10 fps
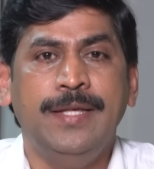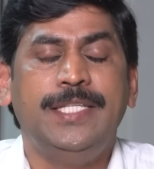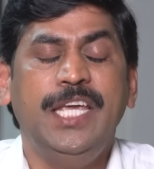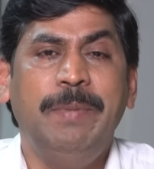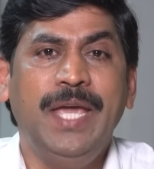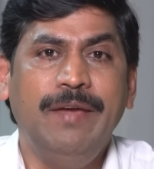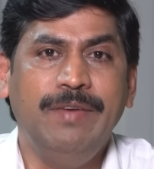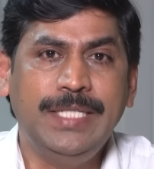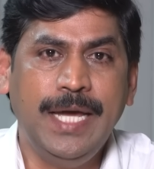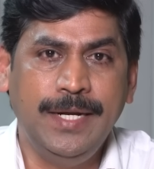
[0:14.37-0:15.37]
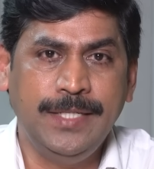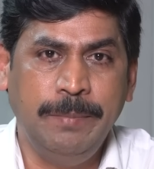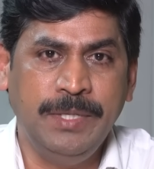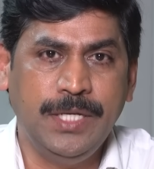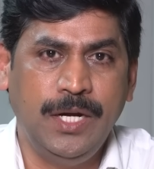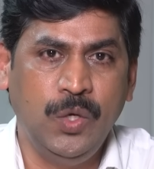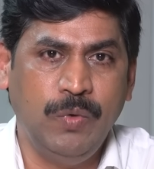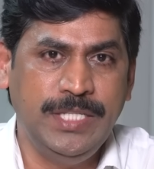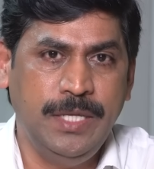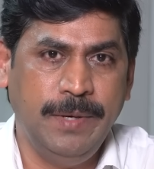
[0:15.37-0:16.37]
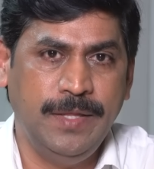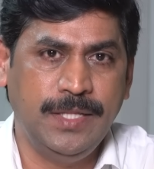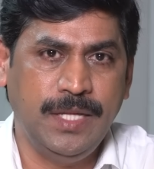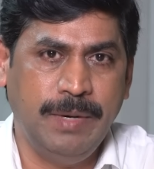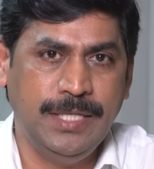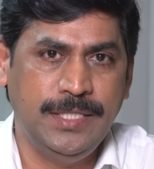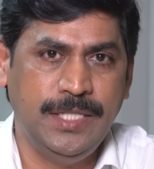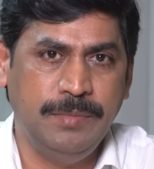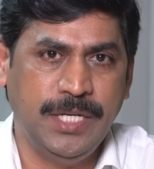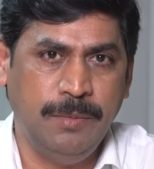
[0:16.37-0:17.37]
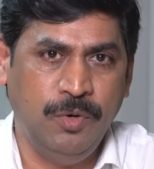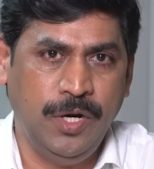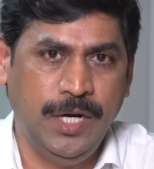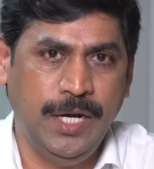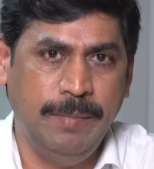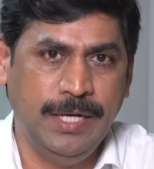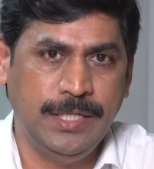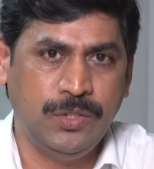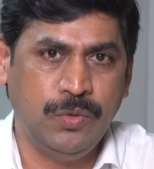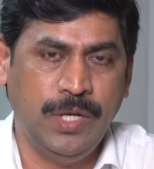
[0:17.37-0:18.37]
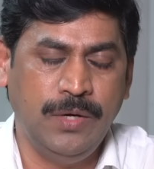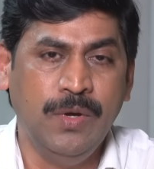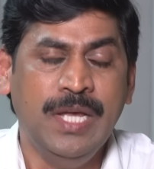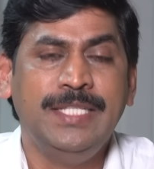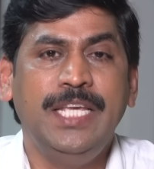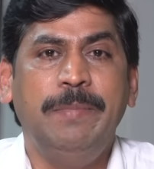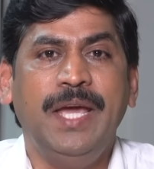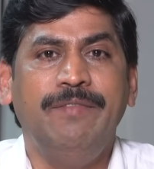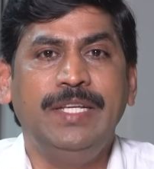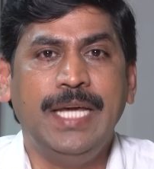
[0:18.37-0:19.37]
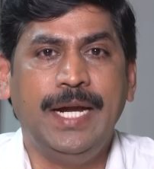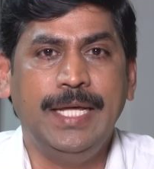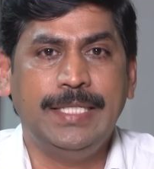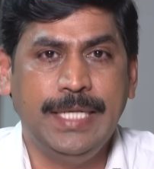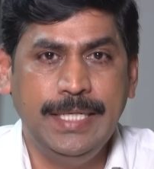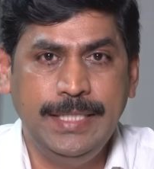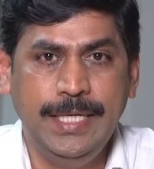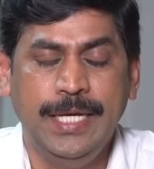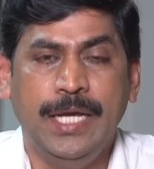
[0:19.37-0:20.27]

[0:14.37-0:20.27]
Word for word: సిబిఐ విచారణ జరిపించాలంటూ వైసీపీ అధినేత మాజీ సీఎం జగన్మోహన్ రెడ్డి డిమాండ్ చేస్తున్నారు సిబిఐ విచారణ చేసి